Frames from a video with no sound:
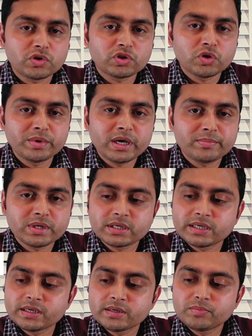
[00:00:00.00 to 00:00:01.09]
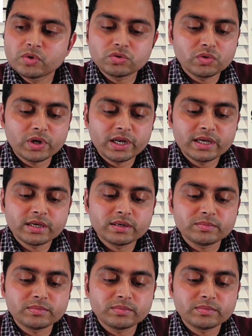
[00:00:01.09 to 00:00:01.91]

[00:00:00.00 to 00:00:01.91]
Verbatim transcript: করতে হবে আপনাকে পর্তুগালে